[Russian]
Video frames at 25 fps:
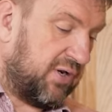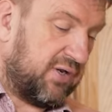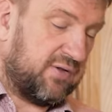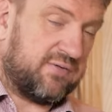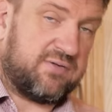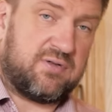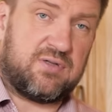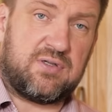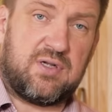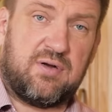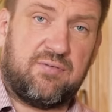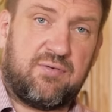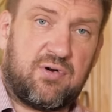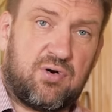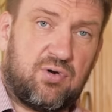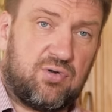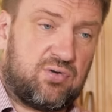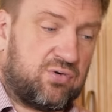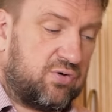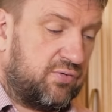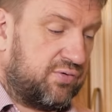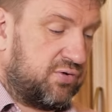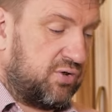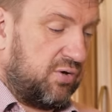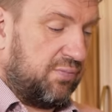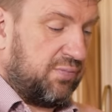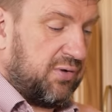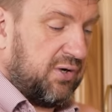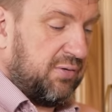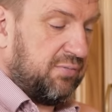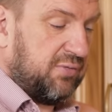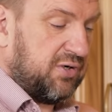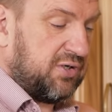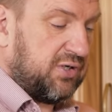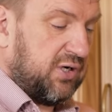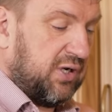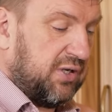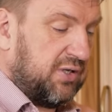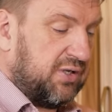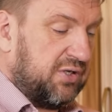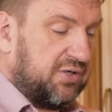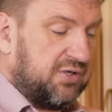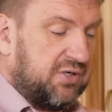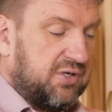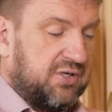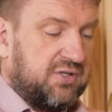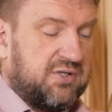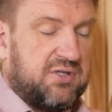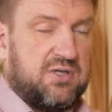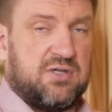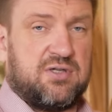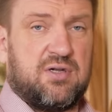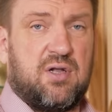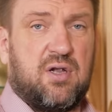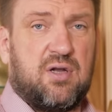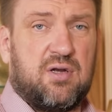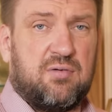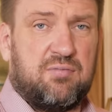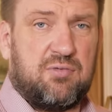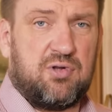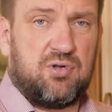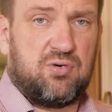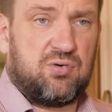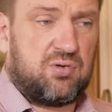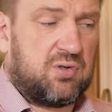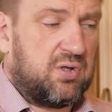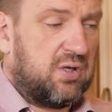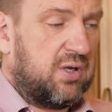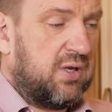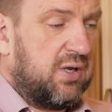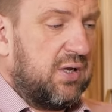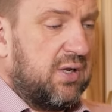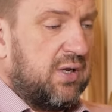перец в сковородку, все перемешать и через несколько минут